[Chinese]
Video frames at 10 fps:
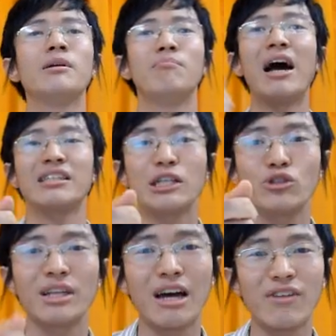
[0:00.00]
马上就
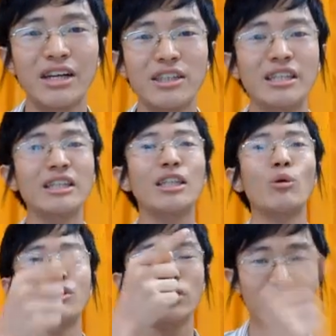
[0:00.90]
让他发现
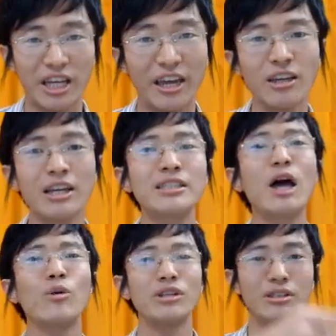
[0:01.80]
到底是谁，
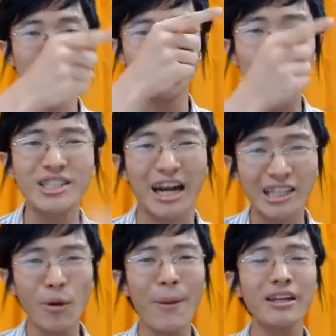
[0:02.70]
到底我讲
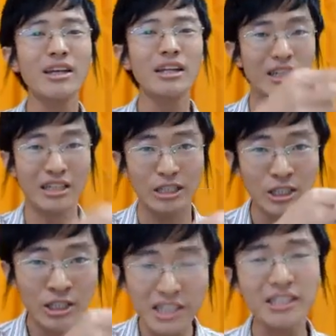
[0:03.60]
了这么半天，你
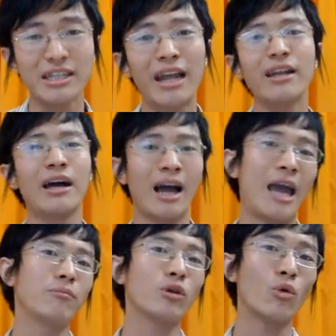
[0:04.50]
竟然
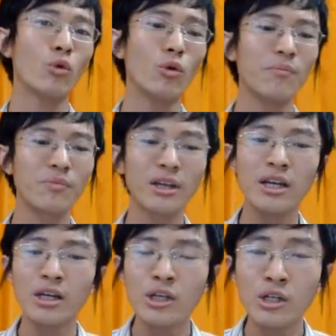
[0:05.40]
还不通过。
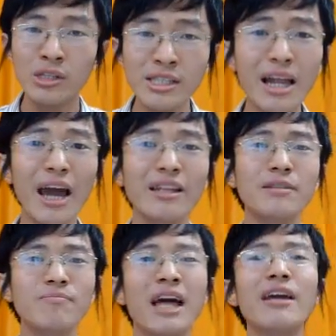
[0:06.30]
再来
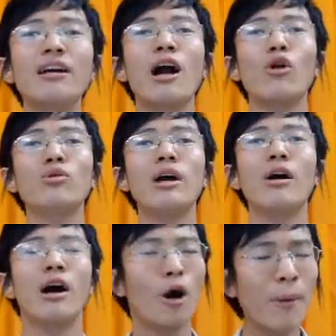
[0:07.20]
呢，他也考虑
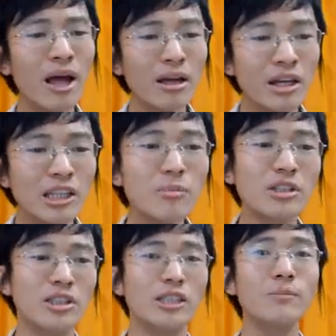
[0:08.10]
到，好吧，那么
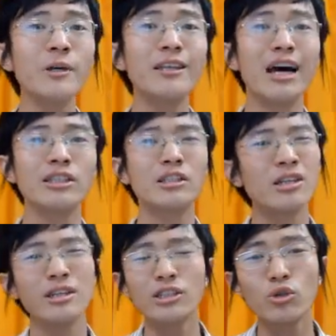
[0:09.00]
即便啊是
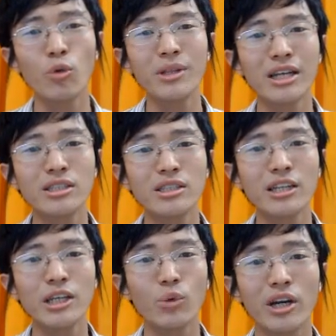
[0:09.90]
可能是国民党自己
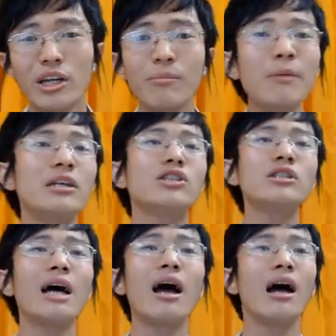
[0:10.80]
立委可能没本
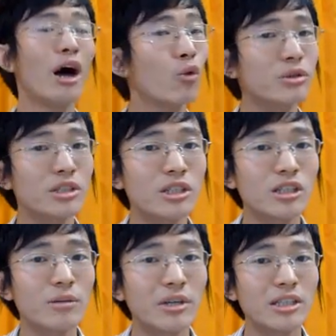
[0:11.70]
事啊啊，或者是
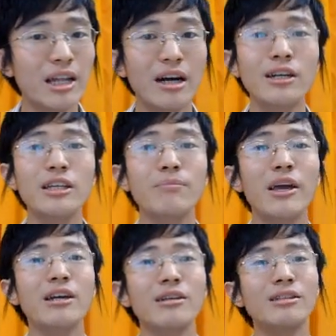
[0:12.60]
这个民进党恶意
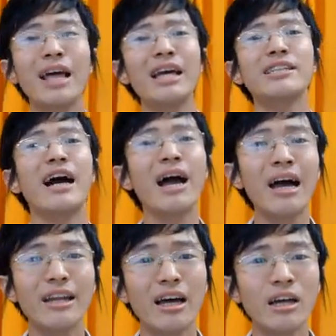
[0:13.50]
背个太强
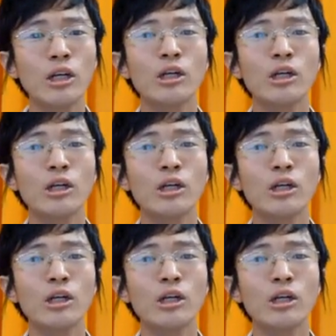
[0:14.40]
悍呢。